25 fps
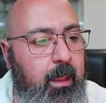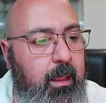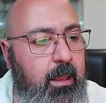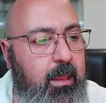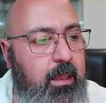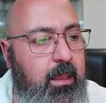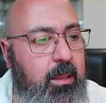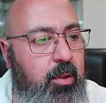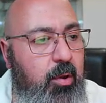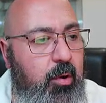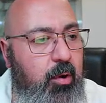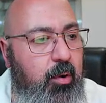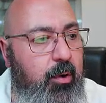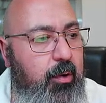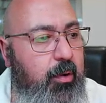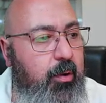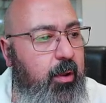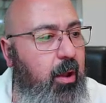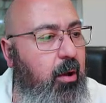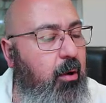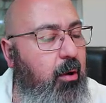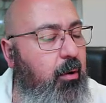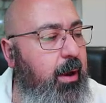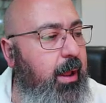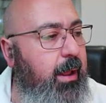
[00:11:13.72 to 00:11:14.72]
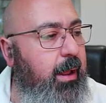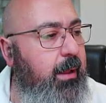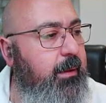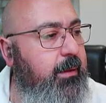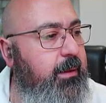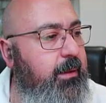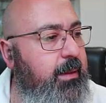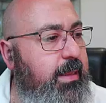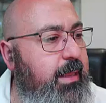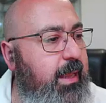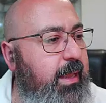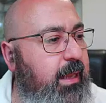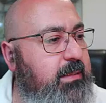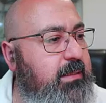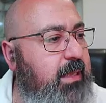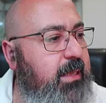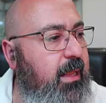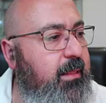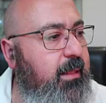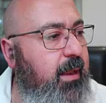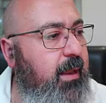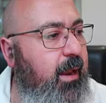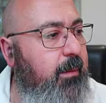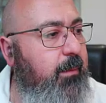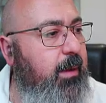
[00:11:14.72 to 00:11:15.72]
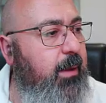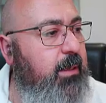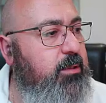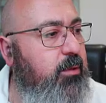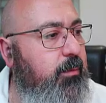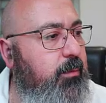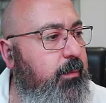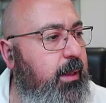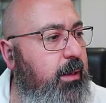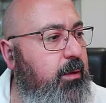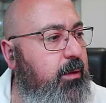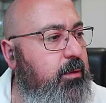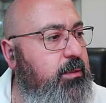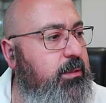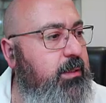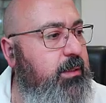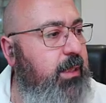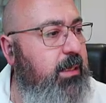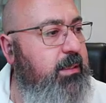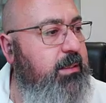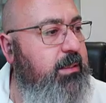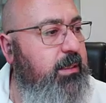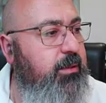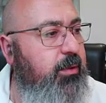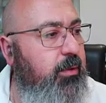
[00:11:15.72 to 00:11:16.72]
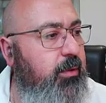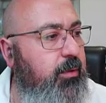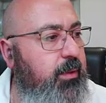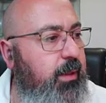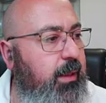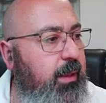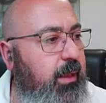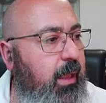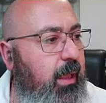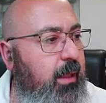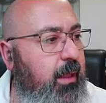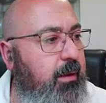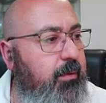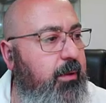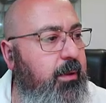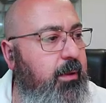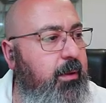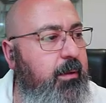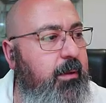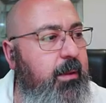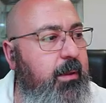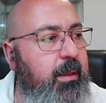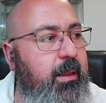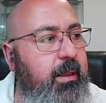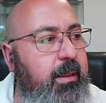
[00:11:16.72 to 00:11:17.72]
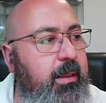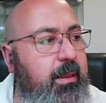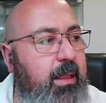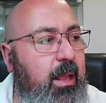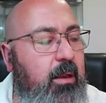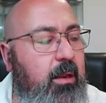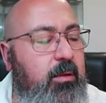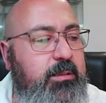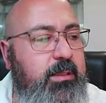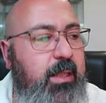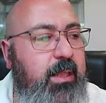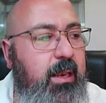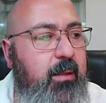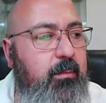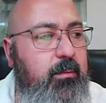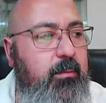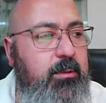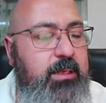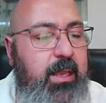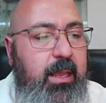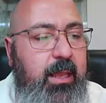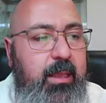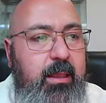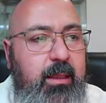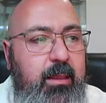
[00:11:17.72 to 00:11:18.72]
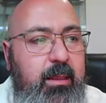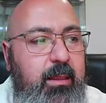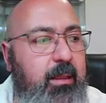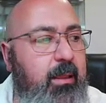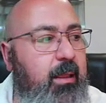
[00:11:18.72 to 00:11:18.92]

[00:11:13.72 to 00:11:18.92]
Y yo creo que ahora ya saldrá más o menos del sitio donde quiero, ¿eh? Ya los tenemos ahí.